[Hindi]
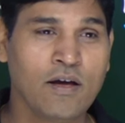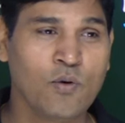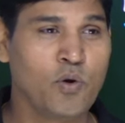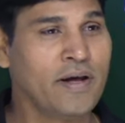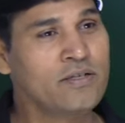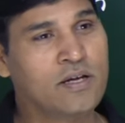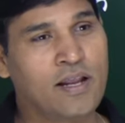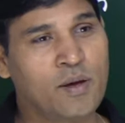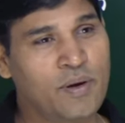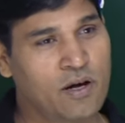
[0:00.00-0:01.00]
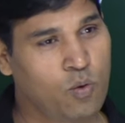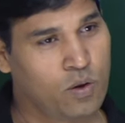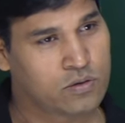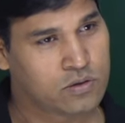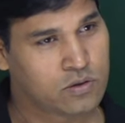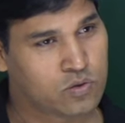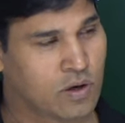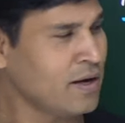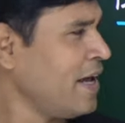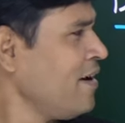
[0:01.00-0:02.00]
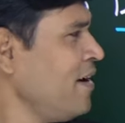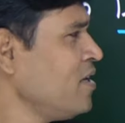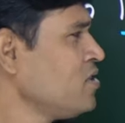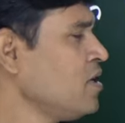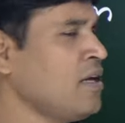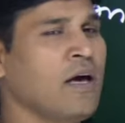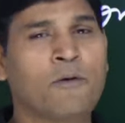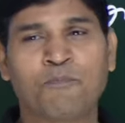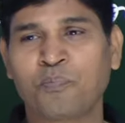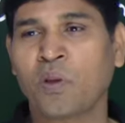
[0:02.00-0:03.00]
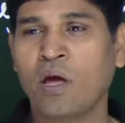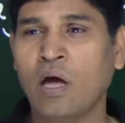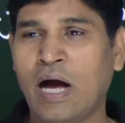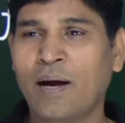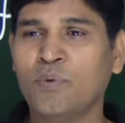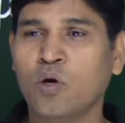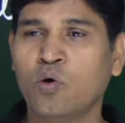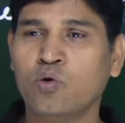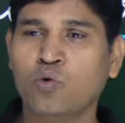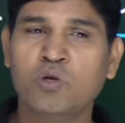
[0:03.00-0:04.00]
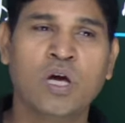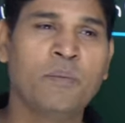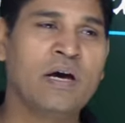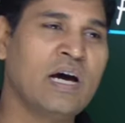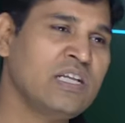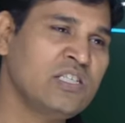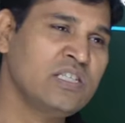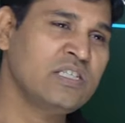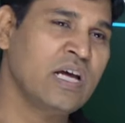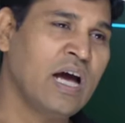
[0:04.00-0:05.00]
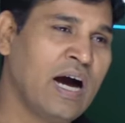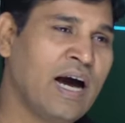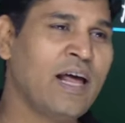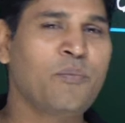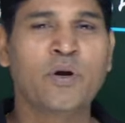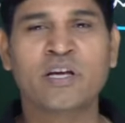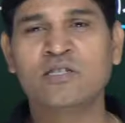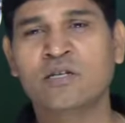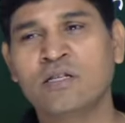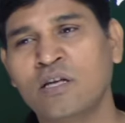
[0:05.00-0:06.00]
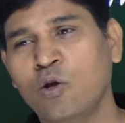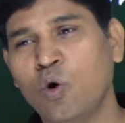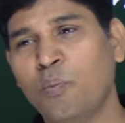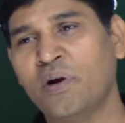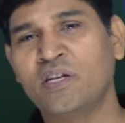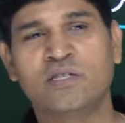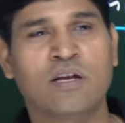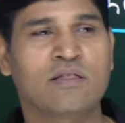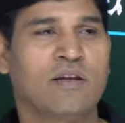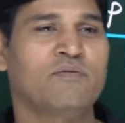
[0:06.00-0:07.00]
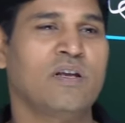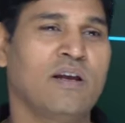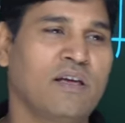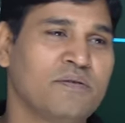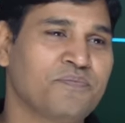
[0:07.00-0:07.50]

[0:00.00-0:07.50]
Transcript: वो टेंशन लेके बैठा हुआ है इस चीज पर काई की टेंशन यार आप देखो दुनिया में हर चीज हायर पोटेंशियल से लोअर पोटेंशियल की तरफ चल रही है